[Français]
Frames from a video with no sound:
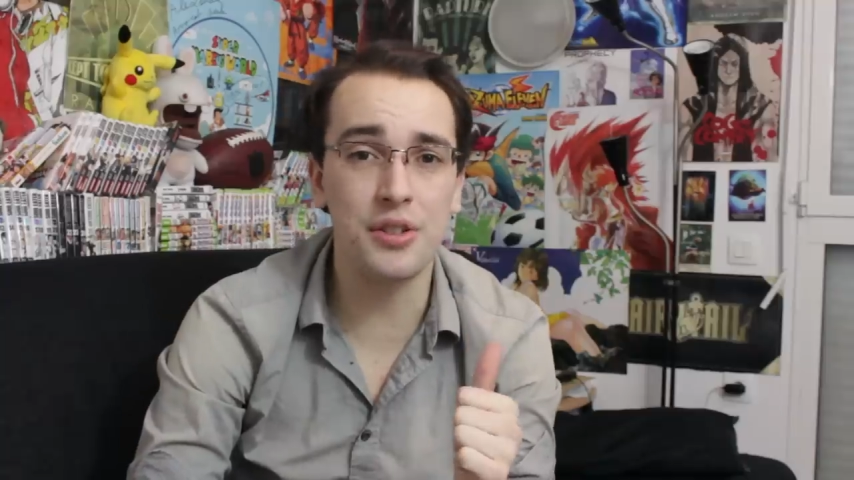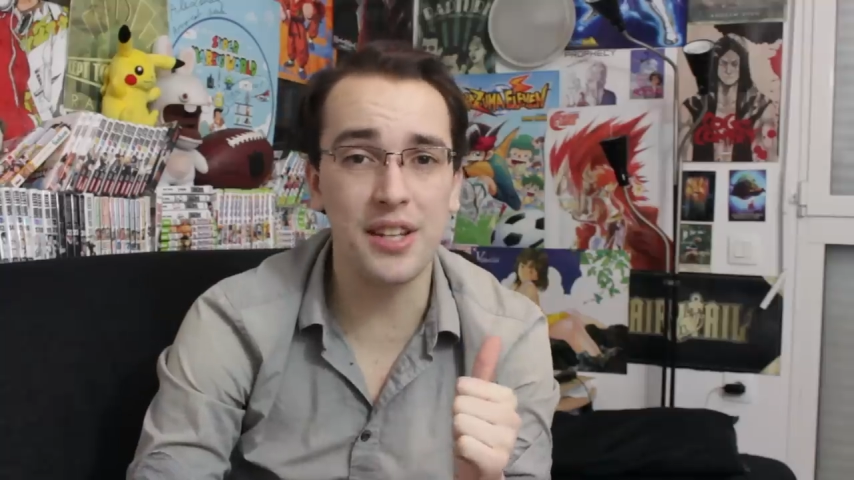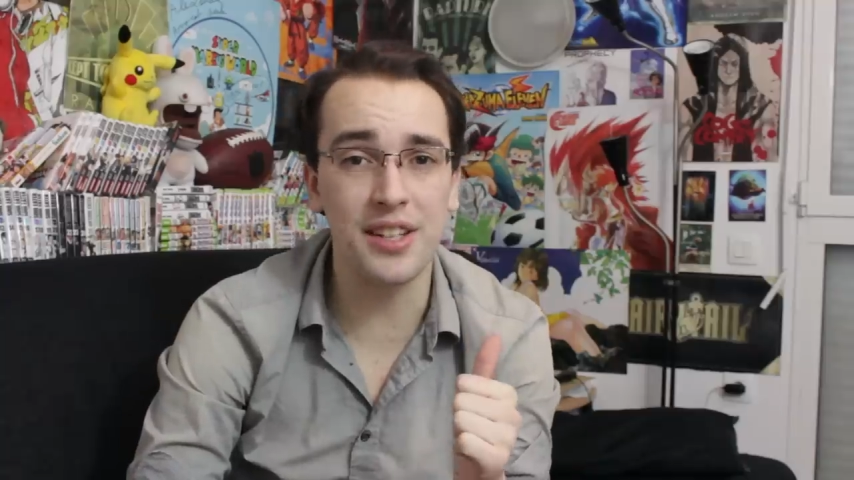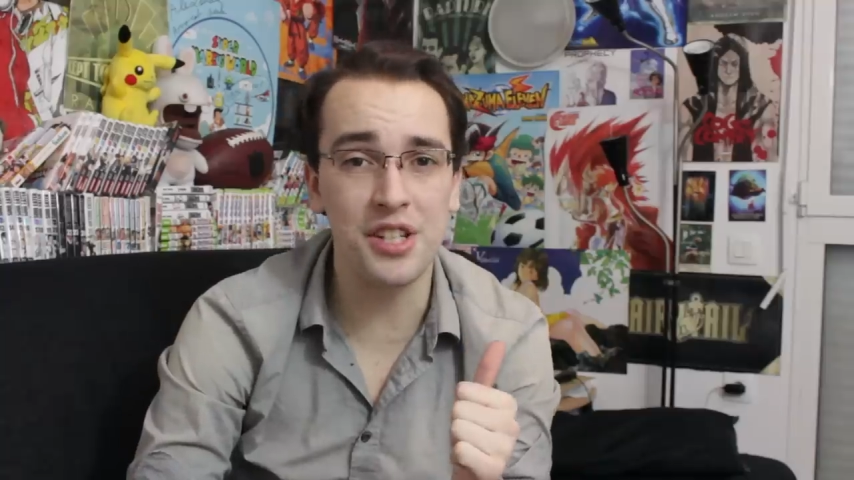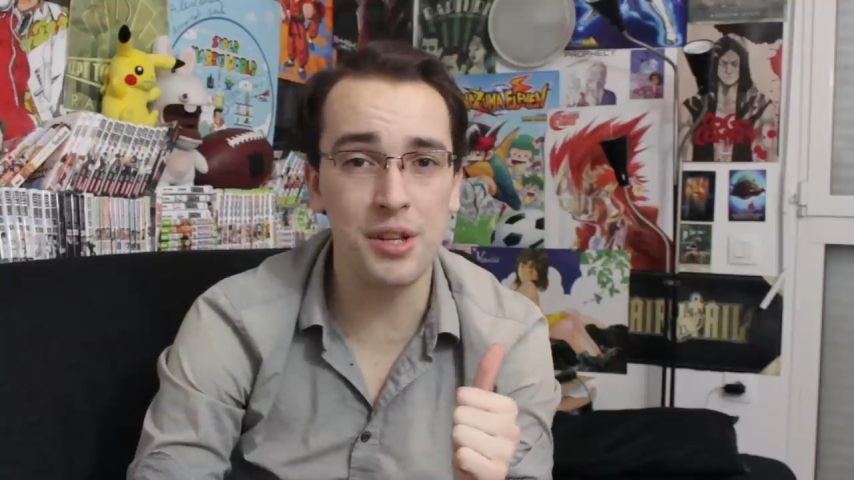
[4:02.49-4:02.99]

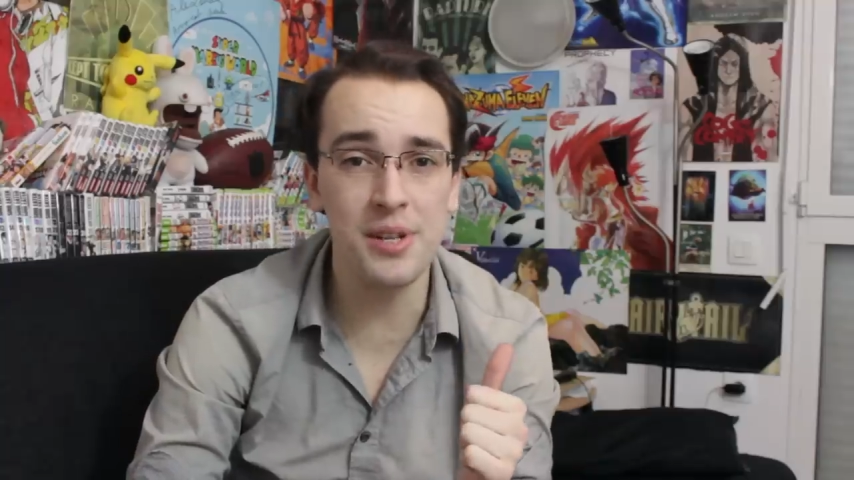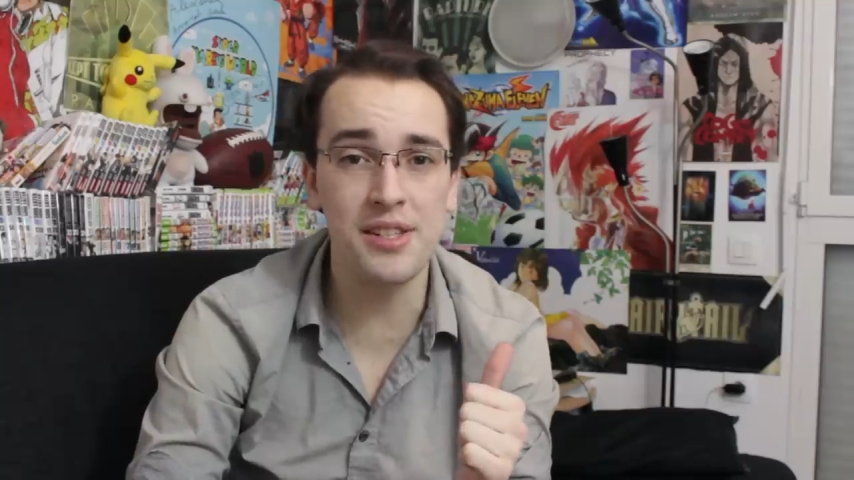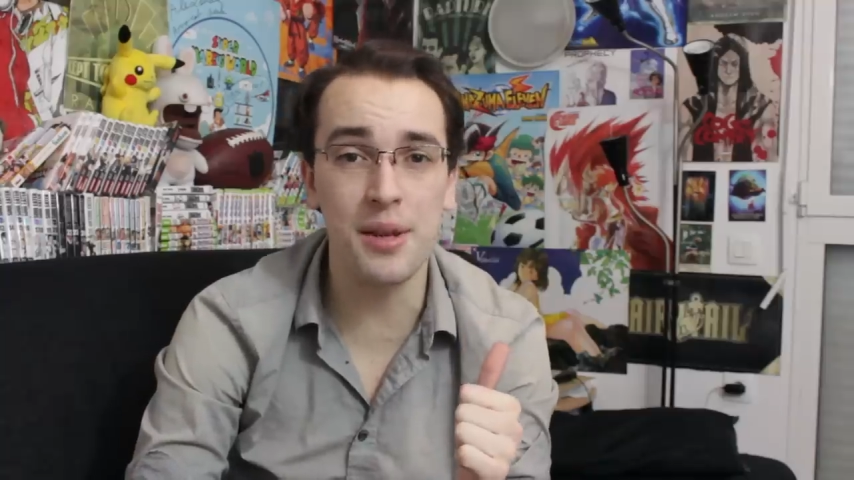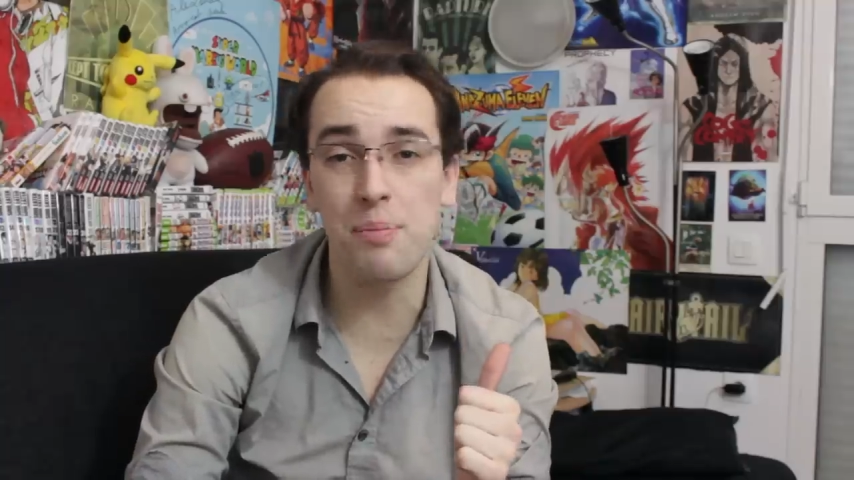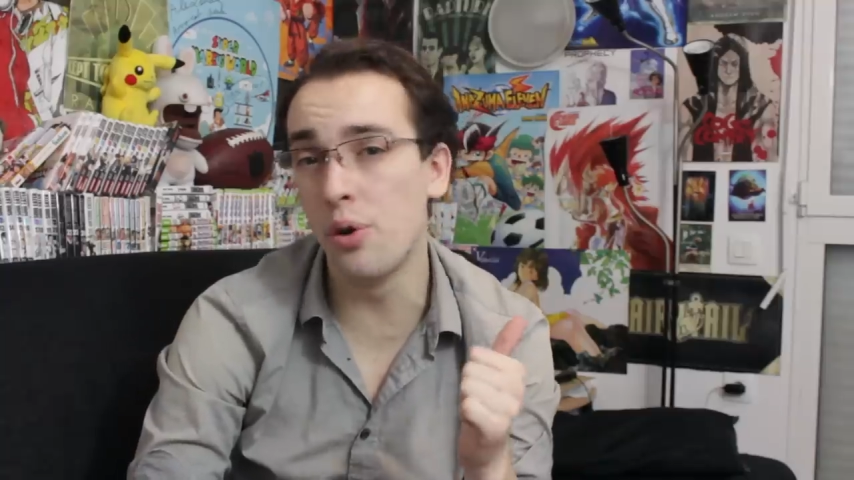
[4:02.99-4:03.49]
Stata
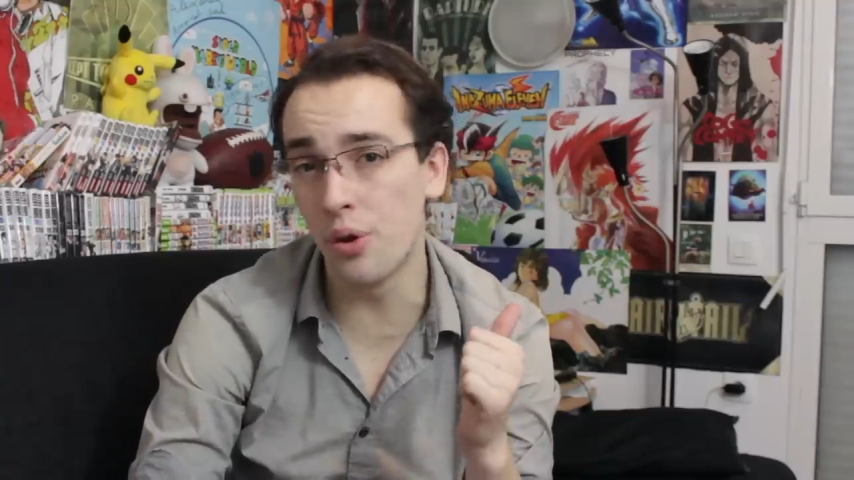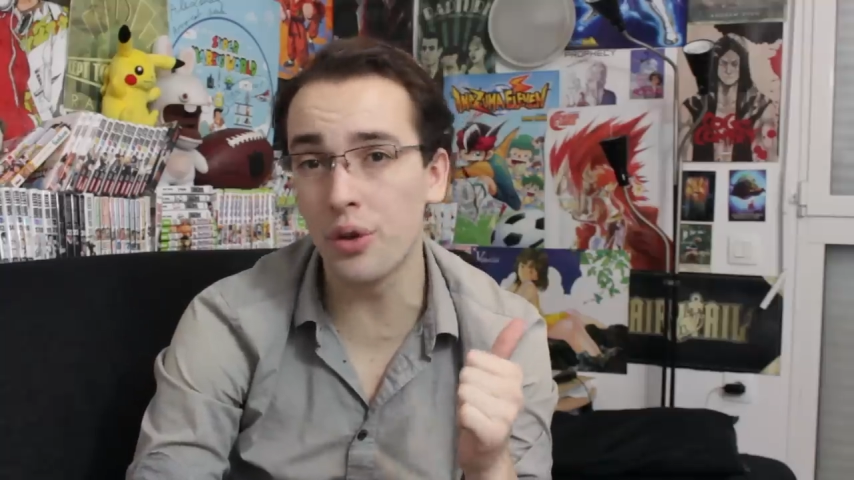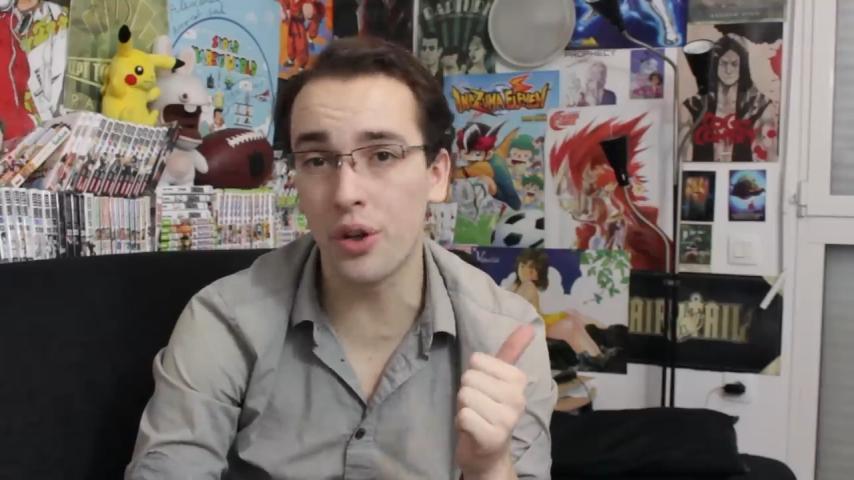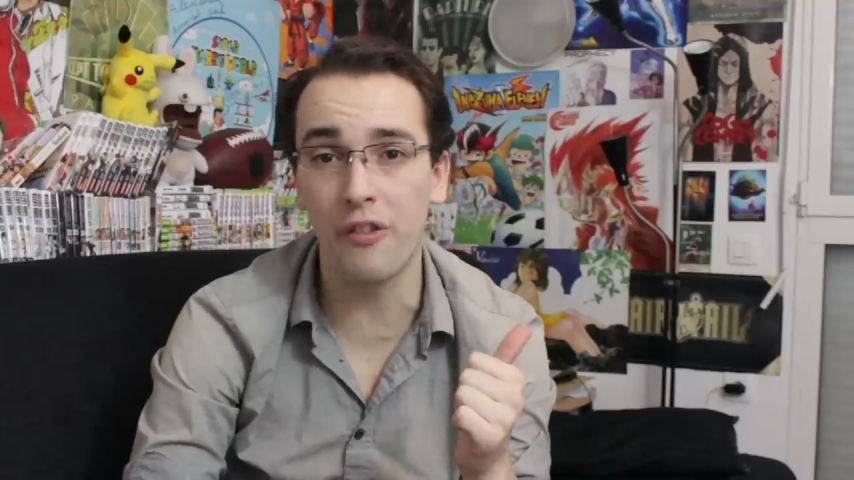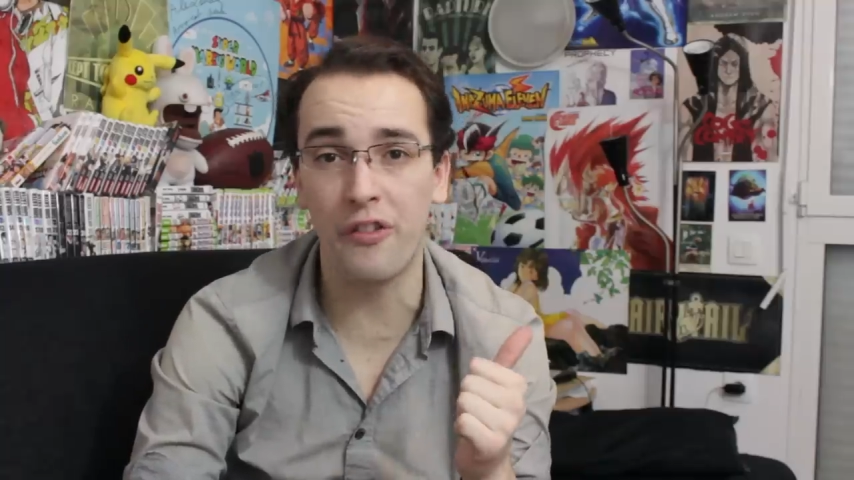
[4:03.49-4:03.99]
Chimiste est plus
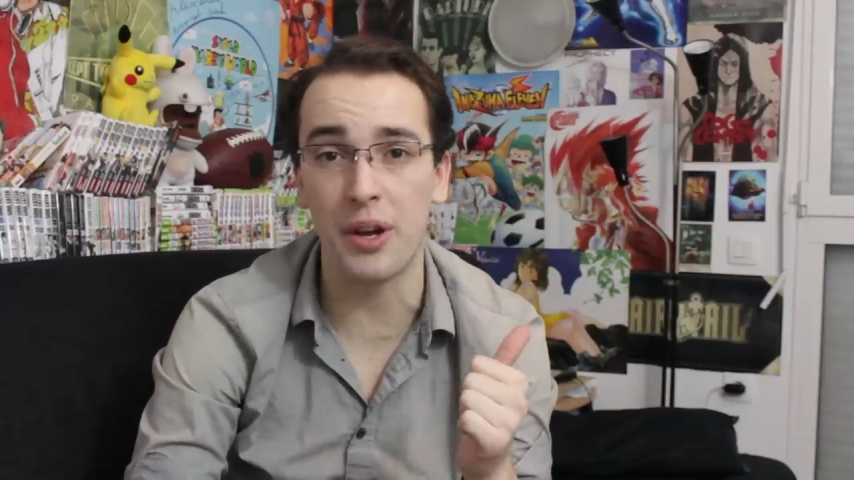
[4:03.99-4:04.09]
longue que le